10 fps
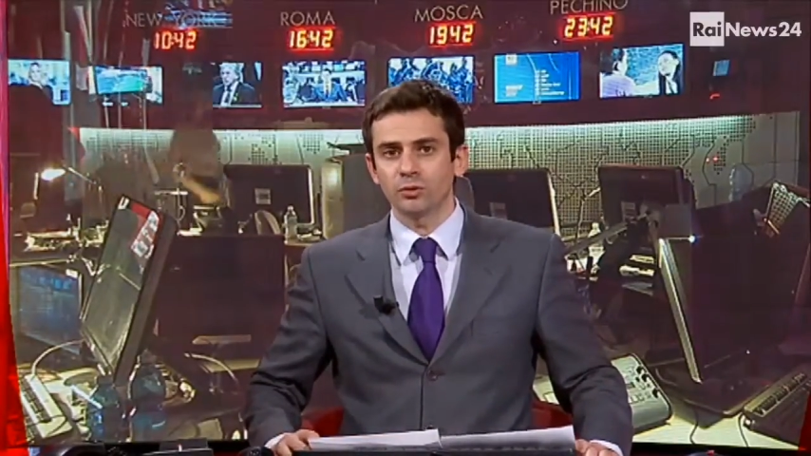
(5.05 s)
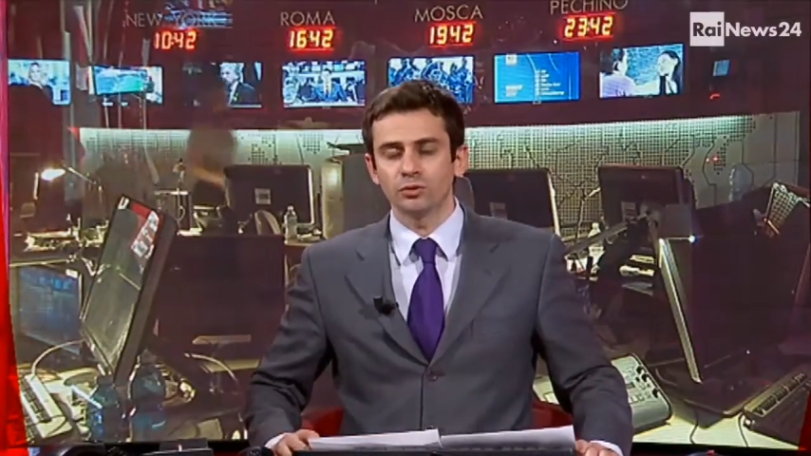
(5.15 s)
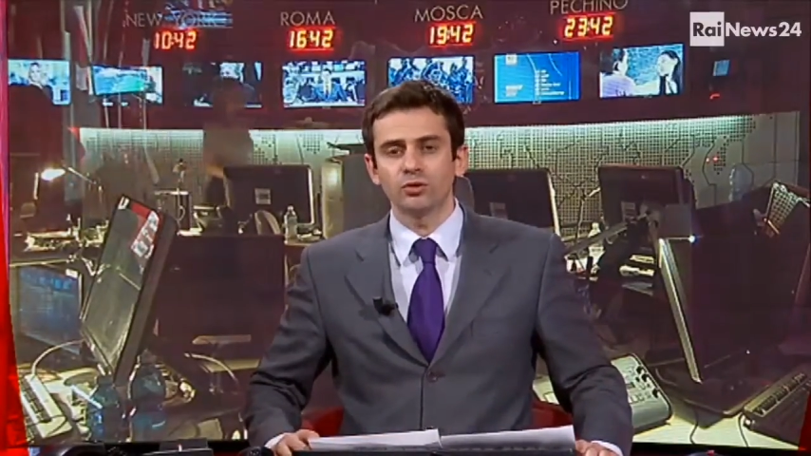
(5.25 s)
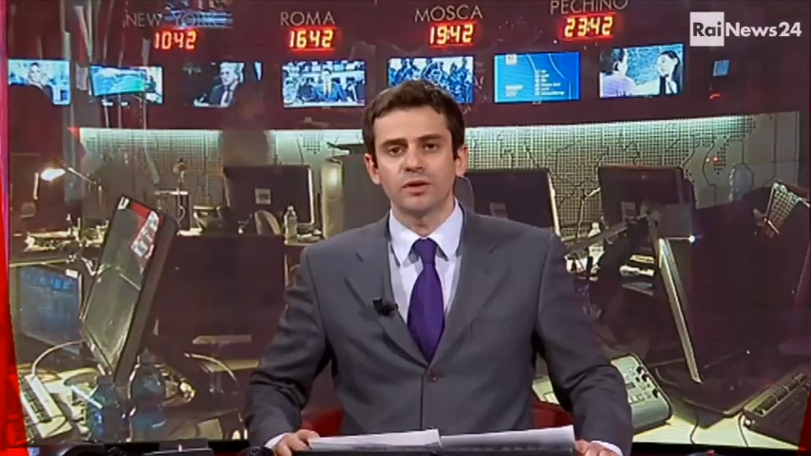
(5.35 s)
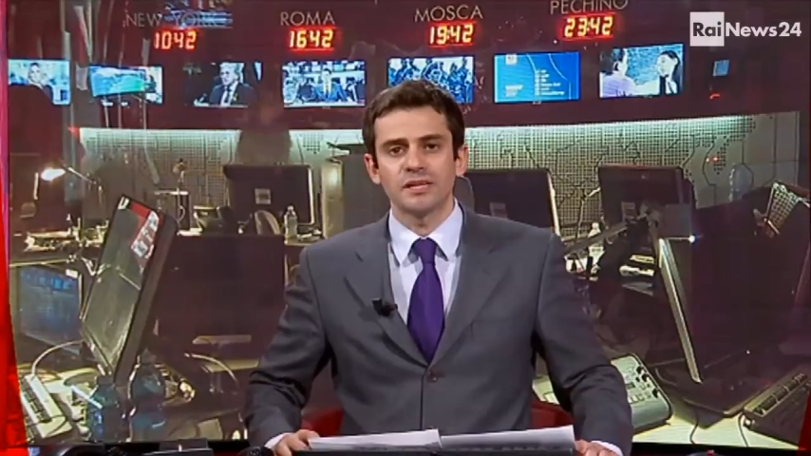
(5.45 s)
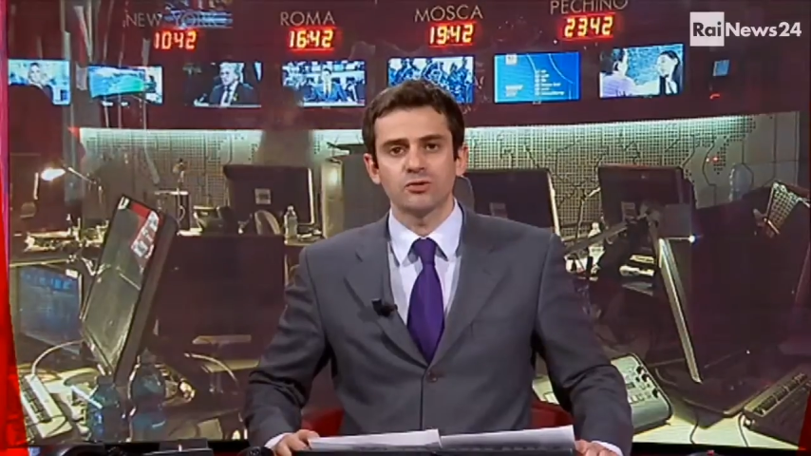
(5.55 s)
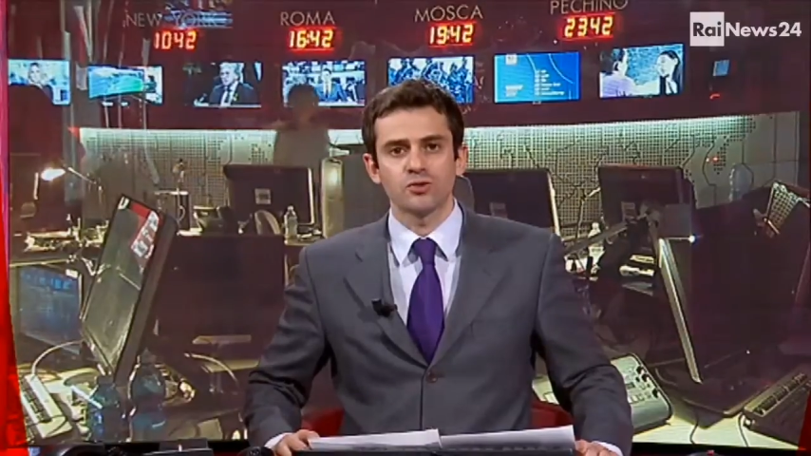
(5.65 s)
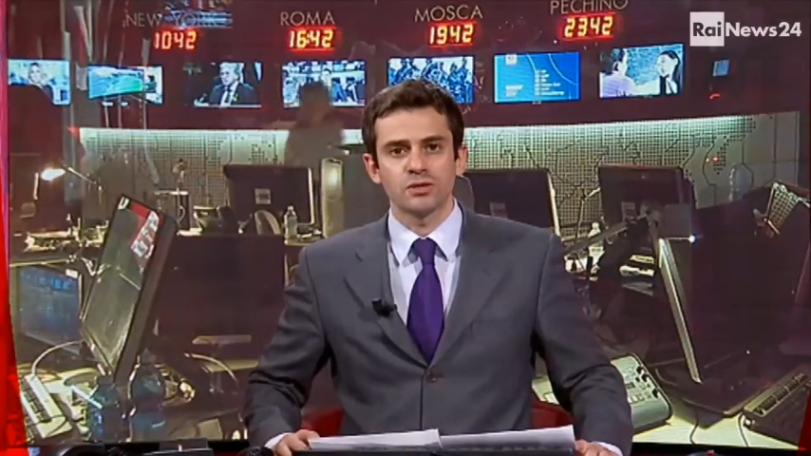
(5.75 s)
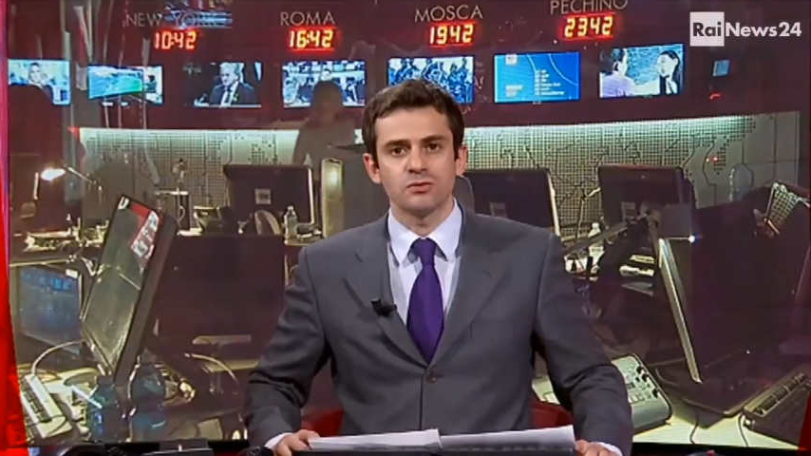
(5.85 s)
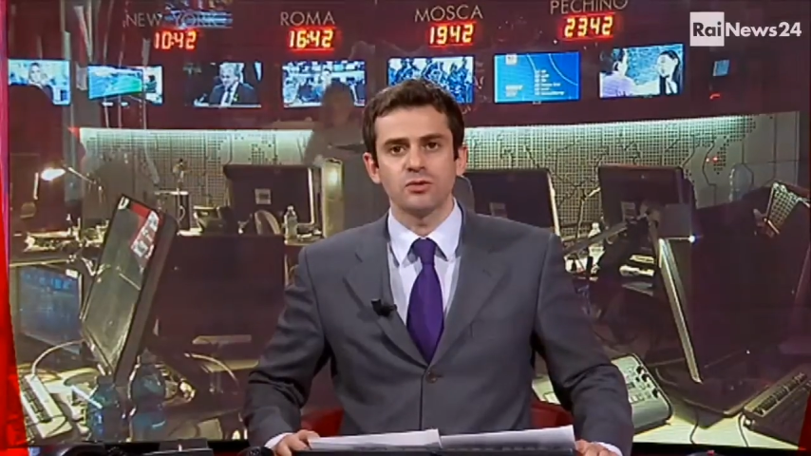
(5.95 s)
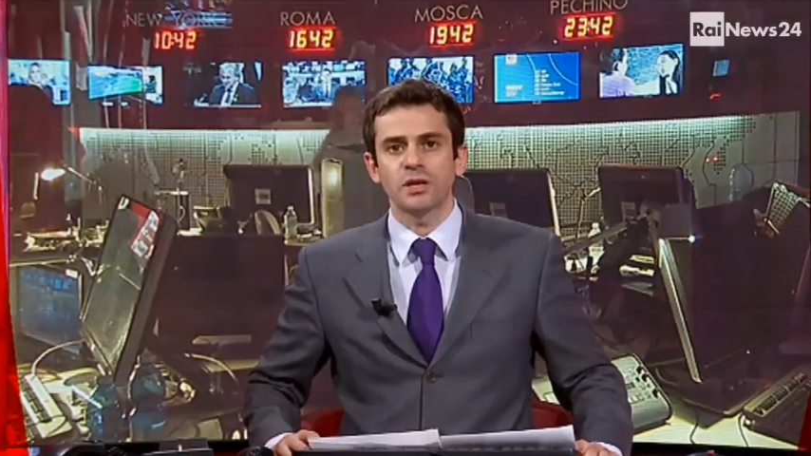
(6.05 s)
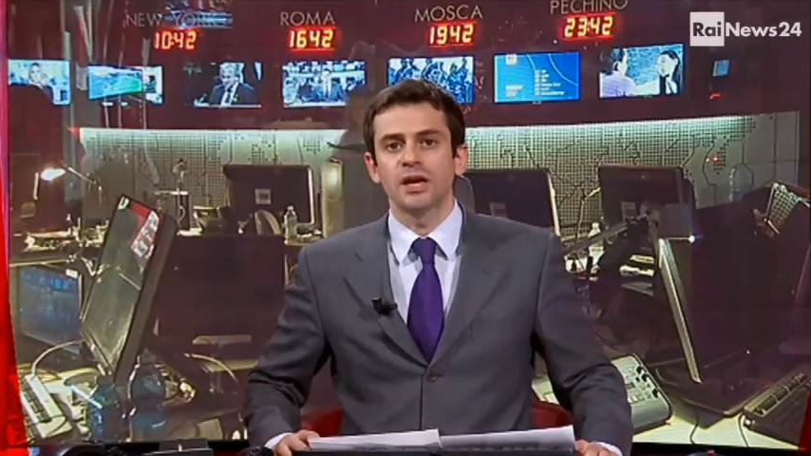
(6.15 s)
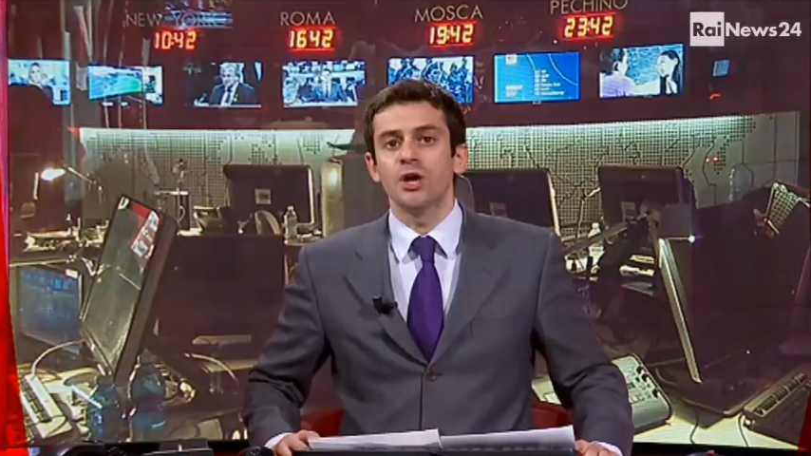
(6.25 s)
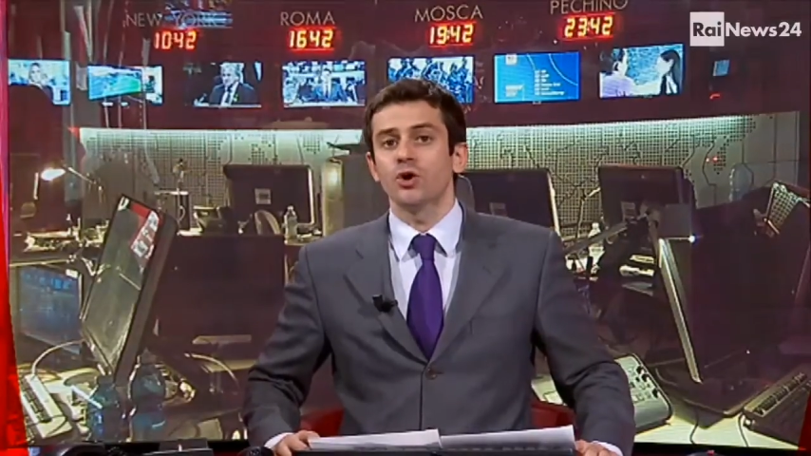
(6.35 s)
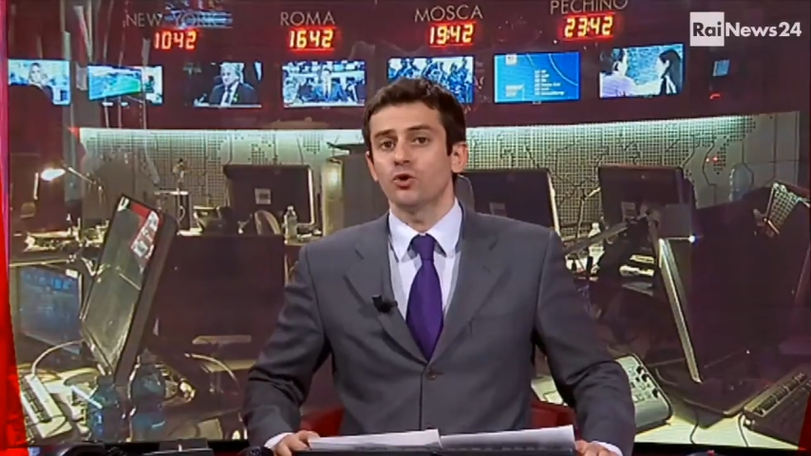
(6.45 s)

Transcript: Produttori e associazioni